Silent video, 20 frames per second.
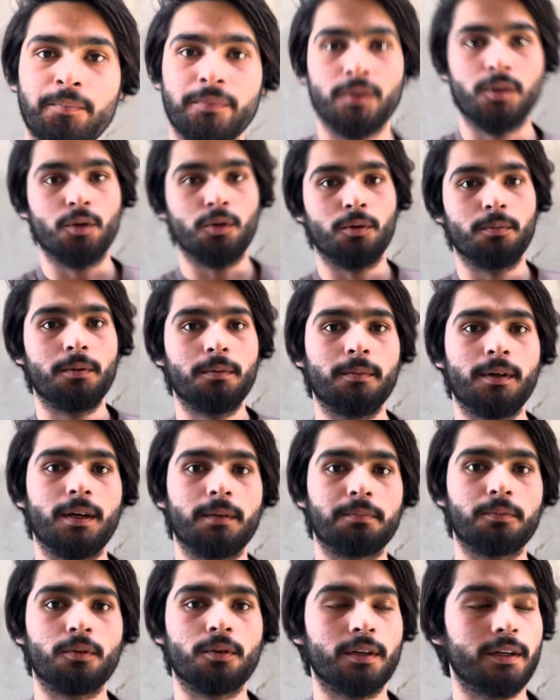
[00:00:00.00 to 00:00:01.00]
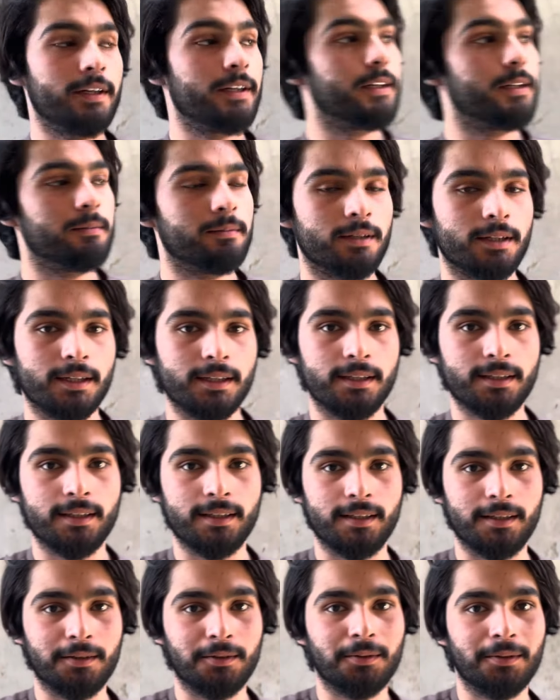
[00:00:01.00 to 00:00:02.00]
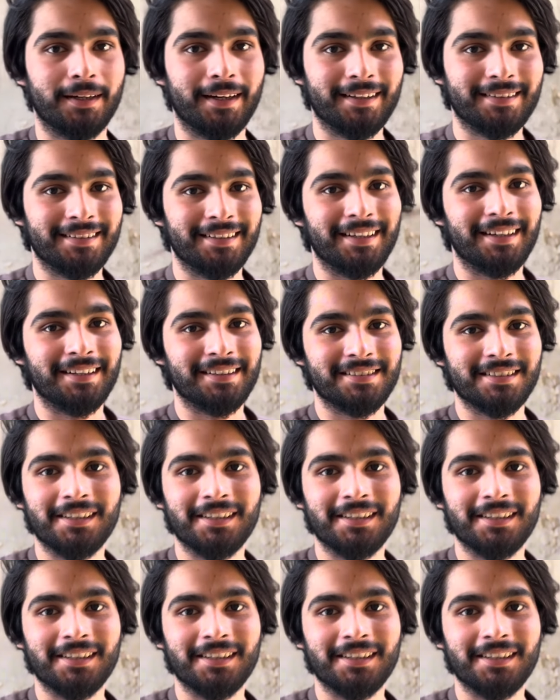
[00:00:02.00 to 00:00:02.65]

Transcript: हैं आगे किस्मत ऐसी ख़राब है कि ग्रीन